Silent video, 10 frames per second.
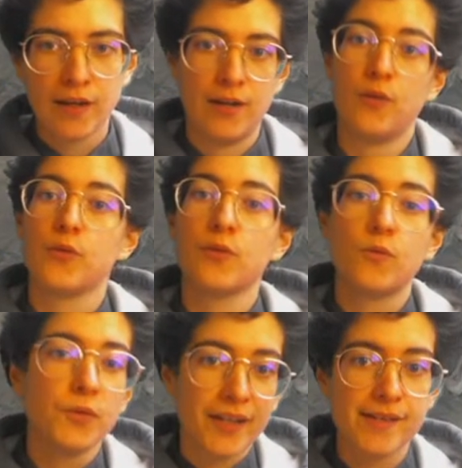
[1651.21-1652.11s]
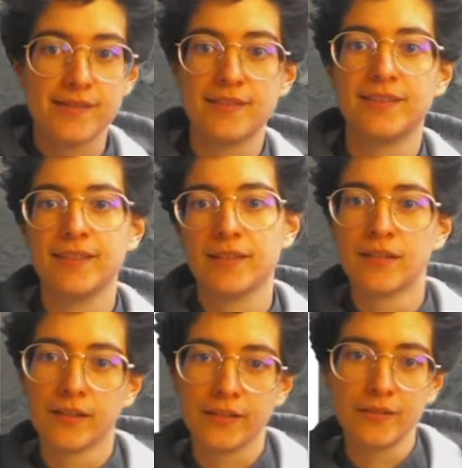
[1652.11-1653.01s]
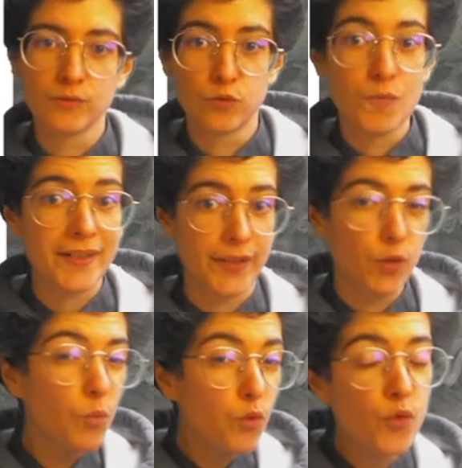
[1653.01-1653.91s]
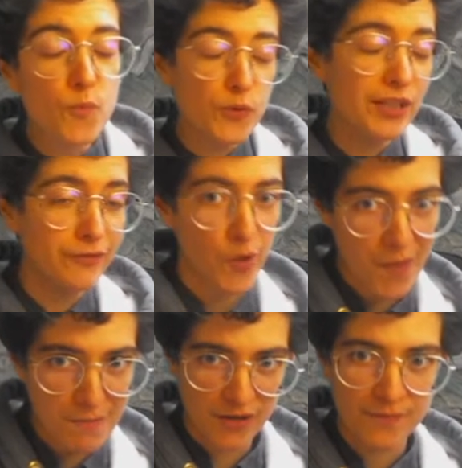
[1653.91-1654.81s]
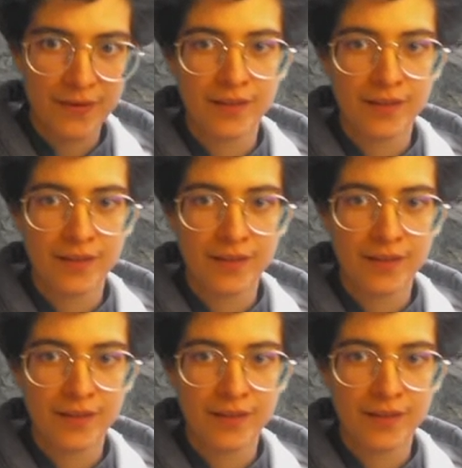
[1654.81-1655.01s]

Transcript: Alors qu'au au contraire, si c'était euh, du matériau beaucoup plus déformable,